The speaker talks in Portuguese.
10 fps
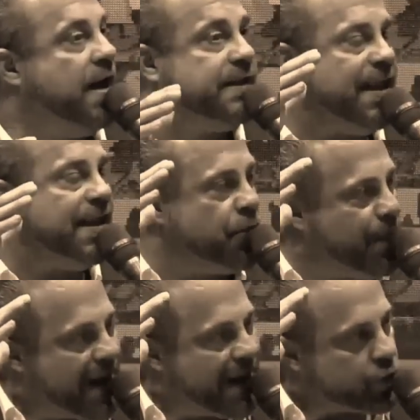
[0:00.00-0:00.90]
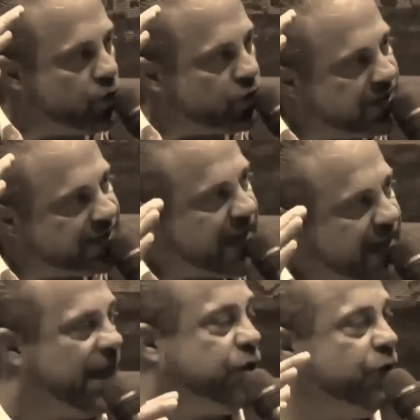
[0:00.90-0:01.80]
Ele tem sido mais
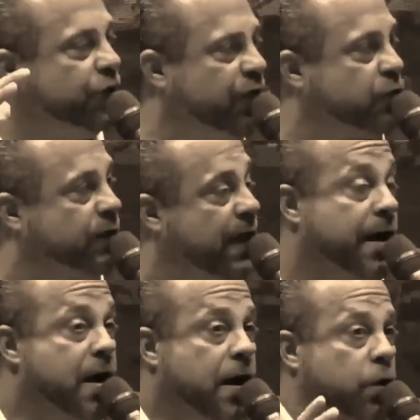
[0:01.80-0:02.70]
consistente no físico dele.